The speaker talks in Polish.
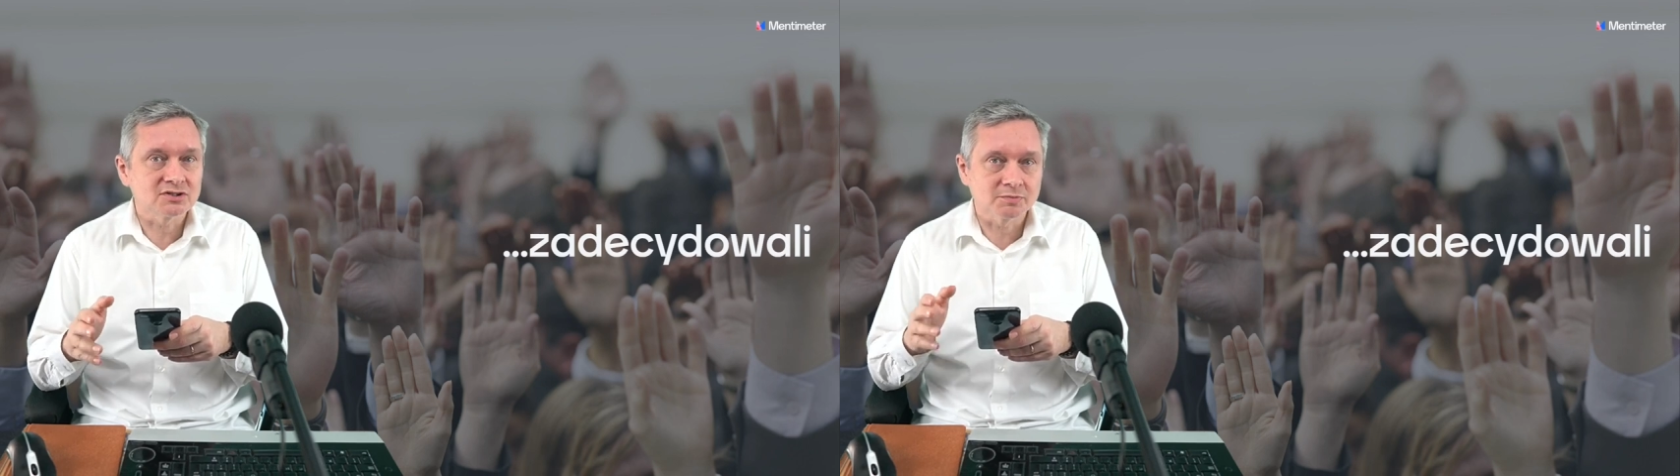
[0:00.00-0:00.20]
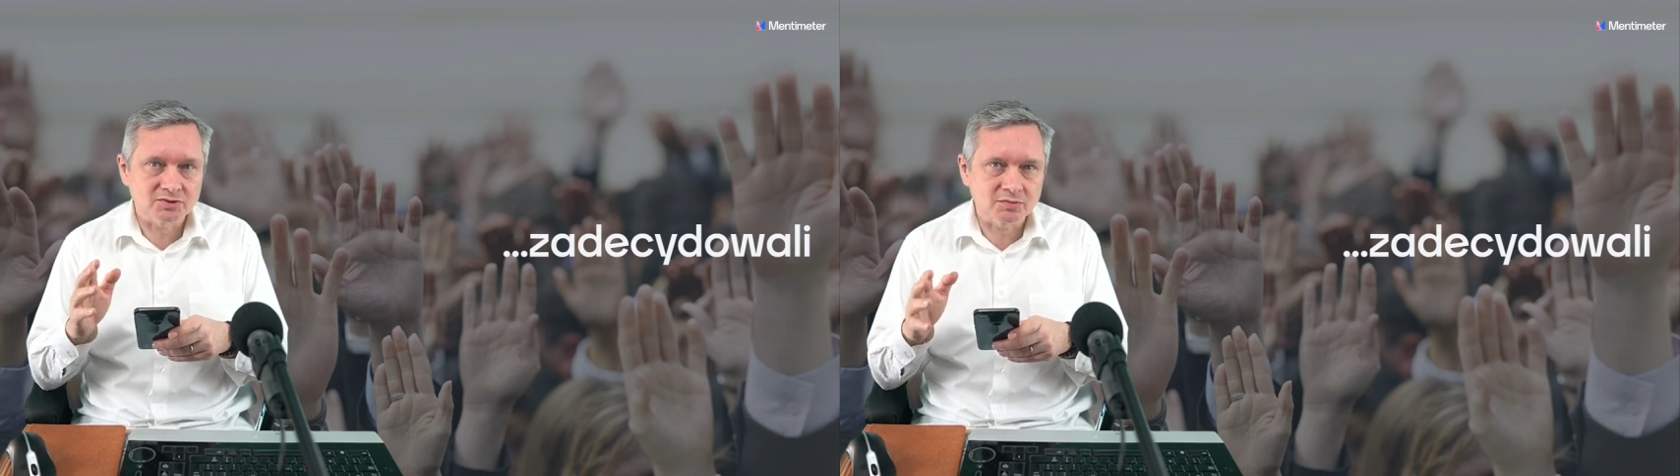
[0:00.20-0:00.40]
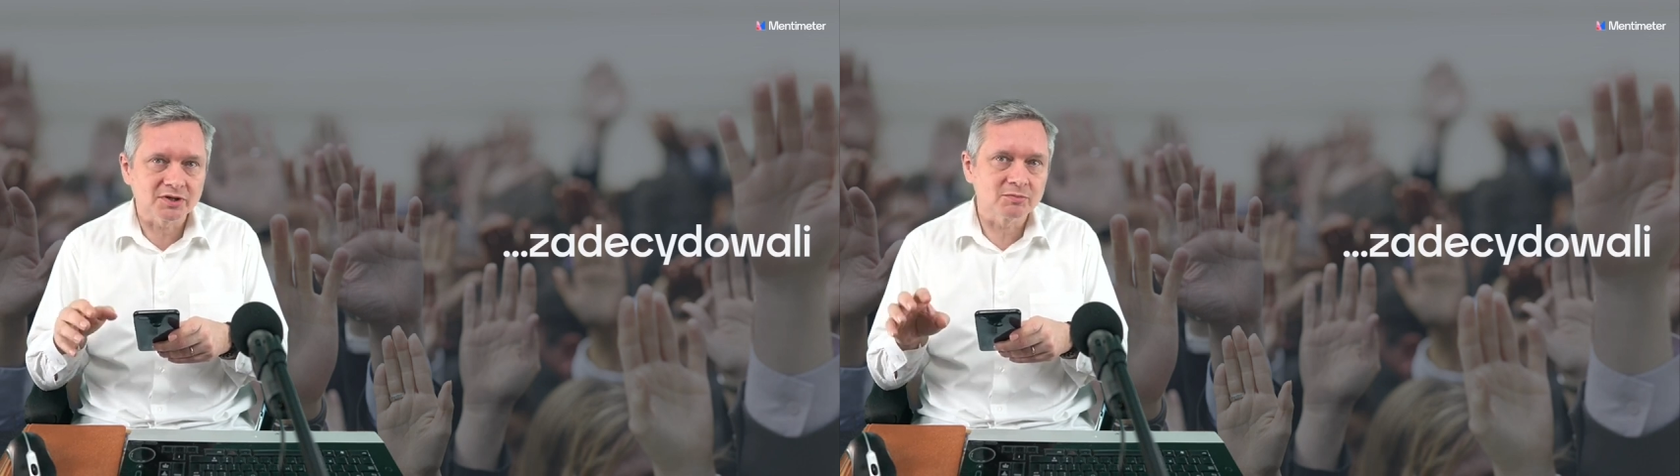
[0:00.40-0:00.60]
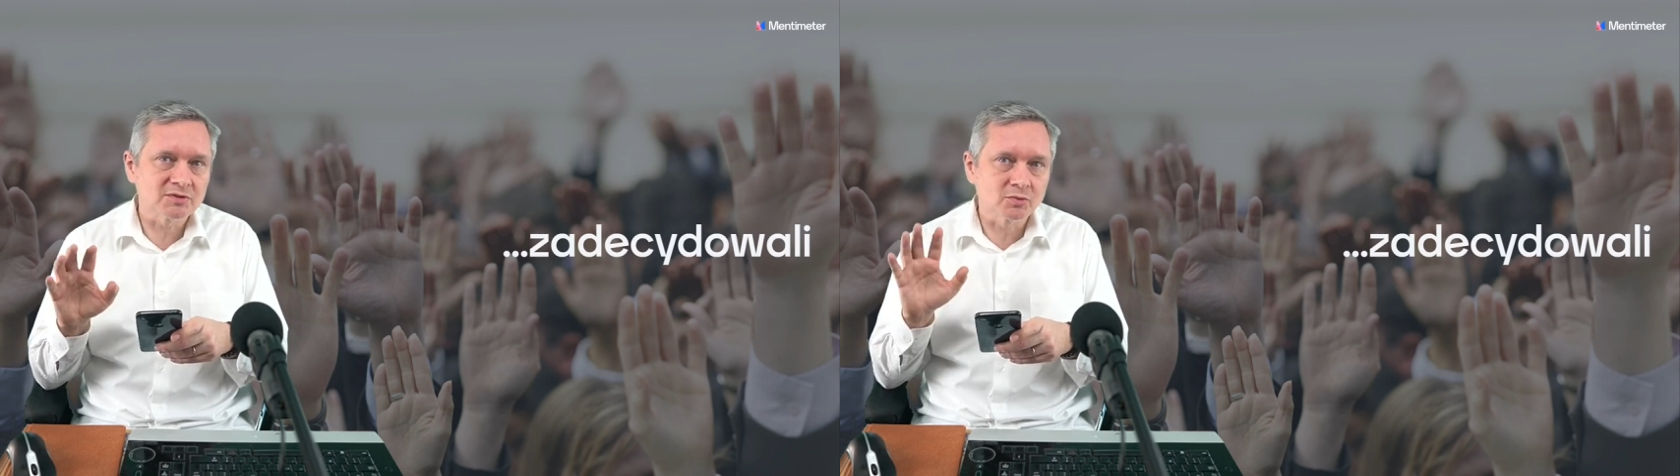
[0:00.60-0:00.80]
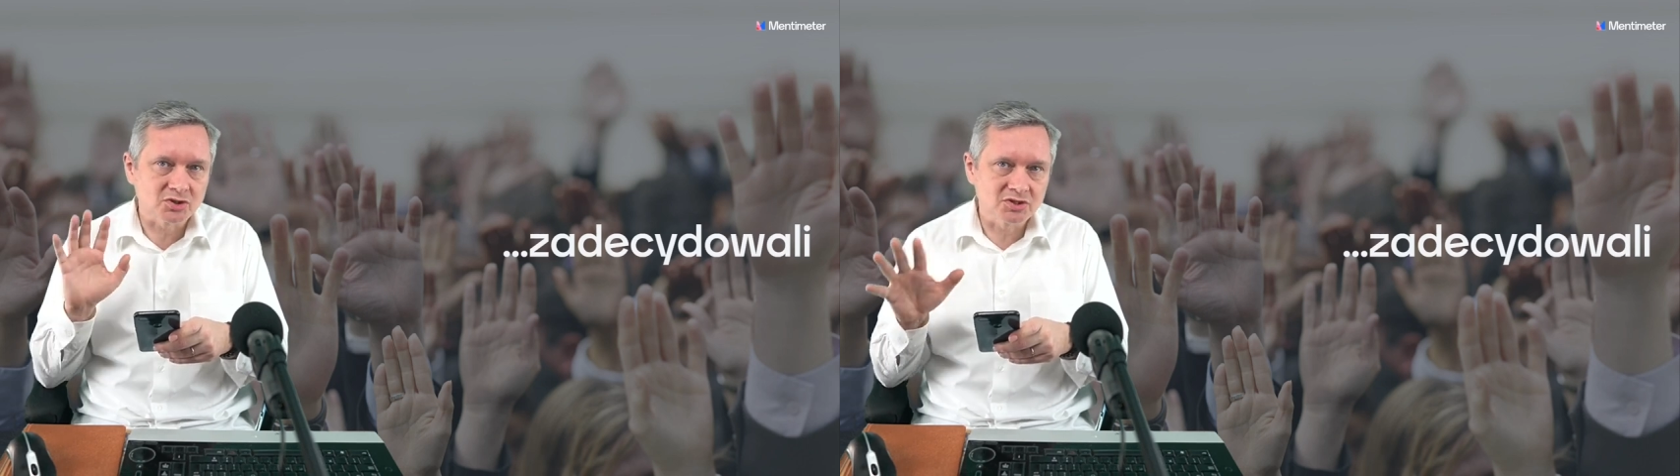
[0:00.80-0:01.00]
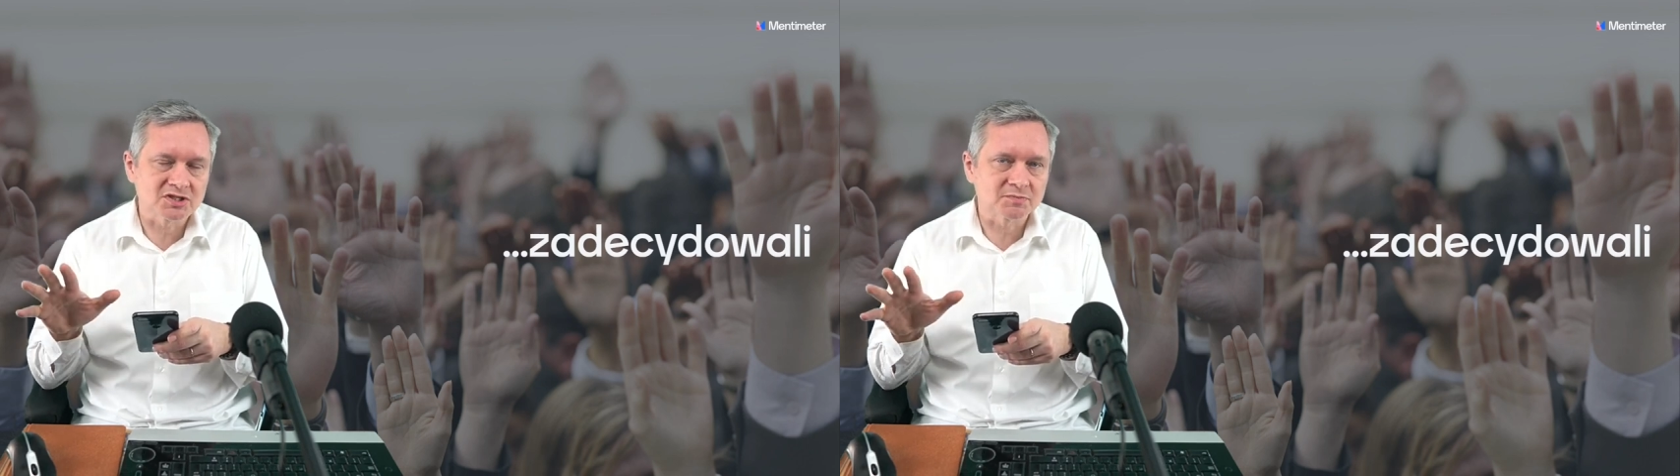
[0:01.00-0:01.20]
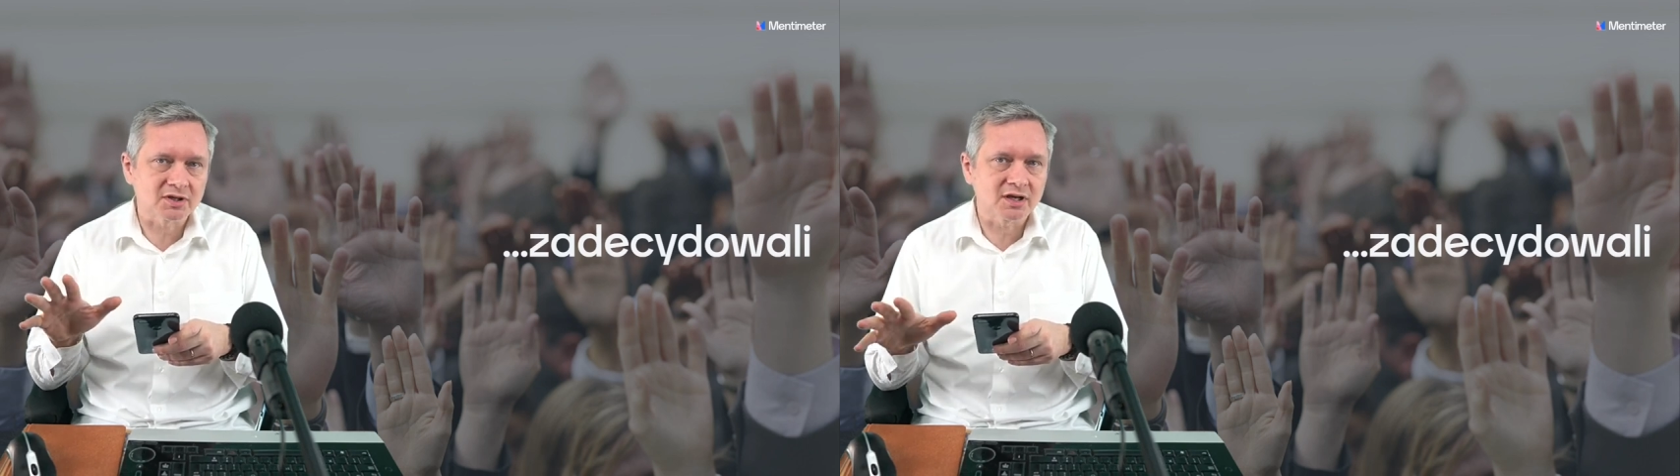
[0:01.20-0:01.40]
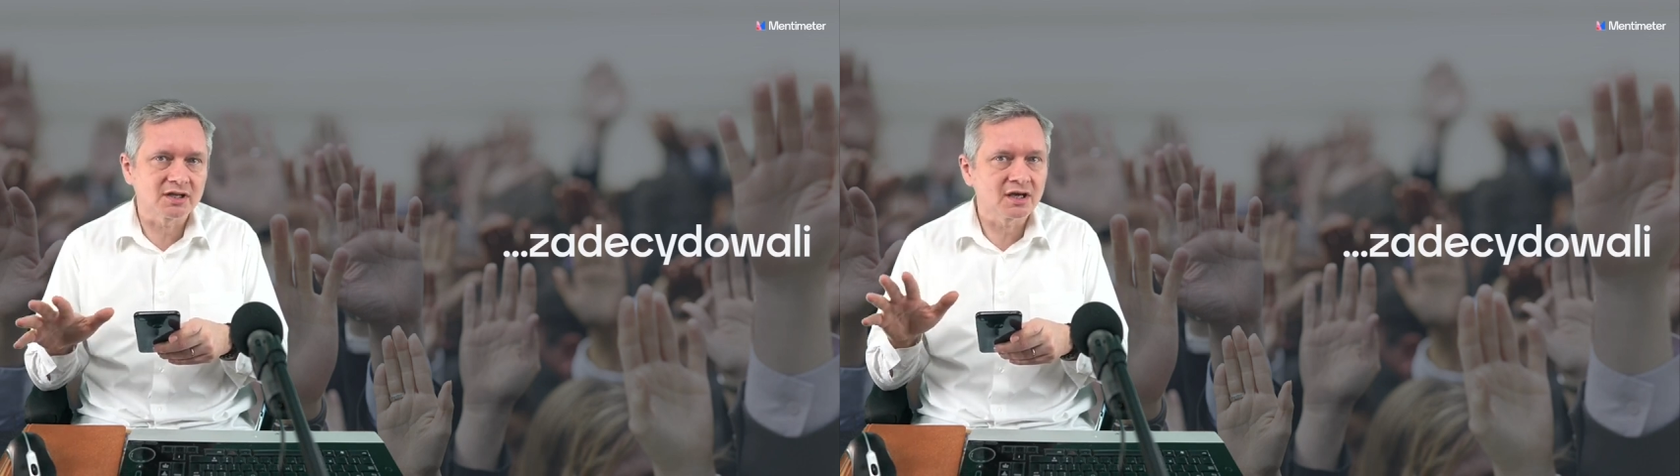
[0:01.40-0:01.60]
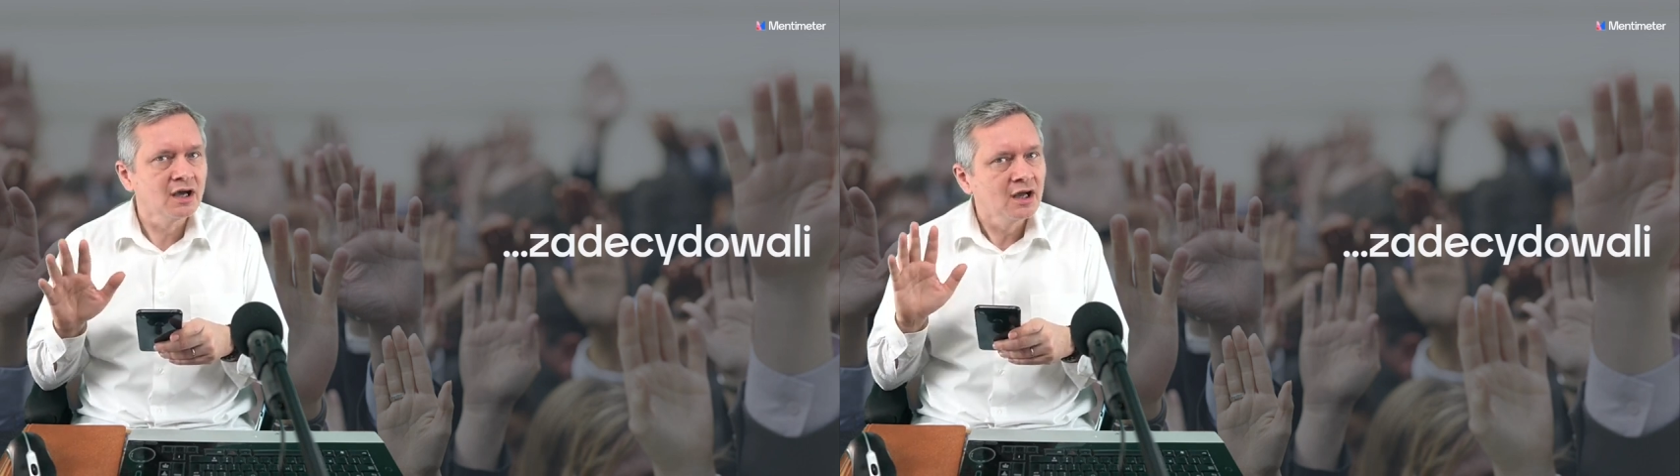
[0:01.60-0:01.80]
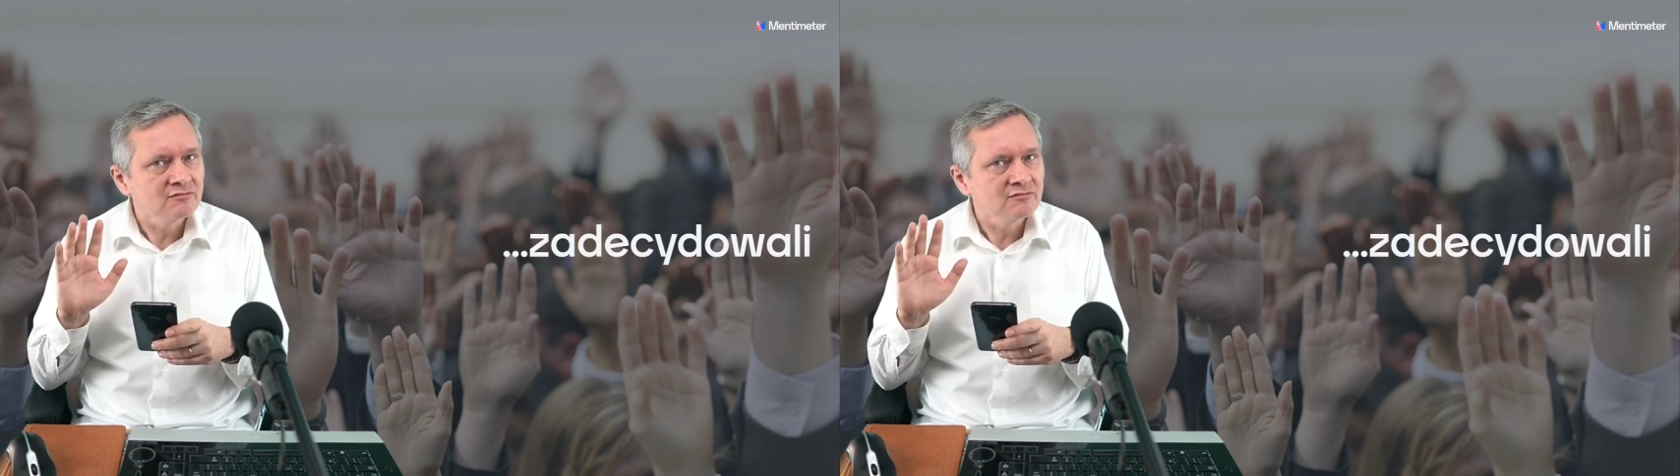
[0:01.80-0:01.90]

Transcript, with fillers: gdzie potrzebujemy, żeby uczestnicy spotkania